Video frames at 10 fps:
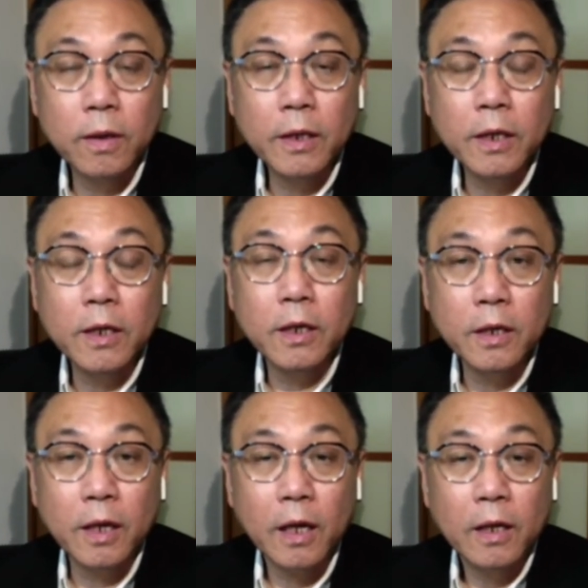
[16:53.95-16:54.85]
那
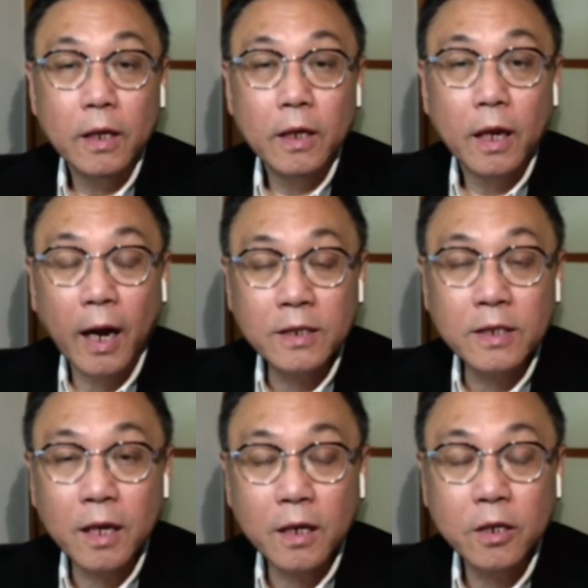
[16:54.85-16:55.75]
个哈
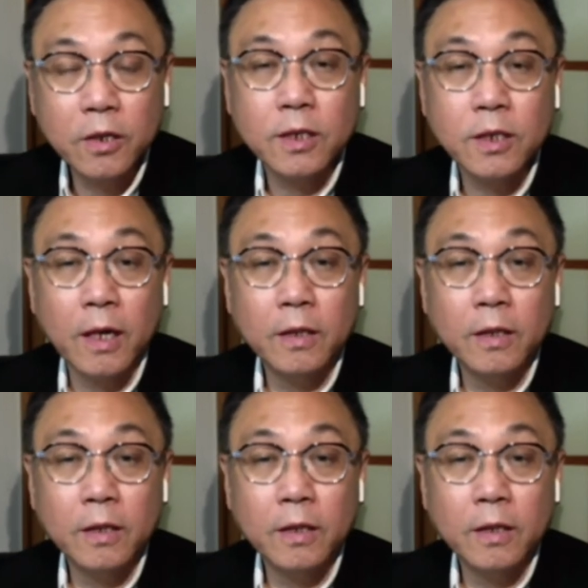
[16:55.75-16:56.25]
萨克斯坦，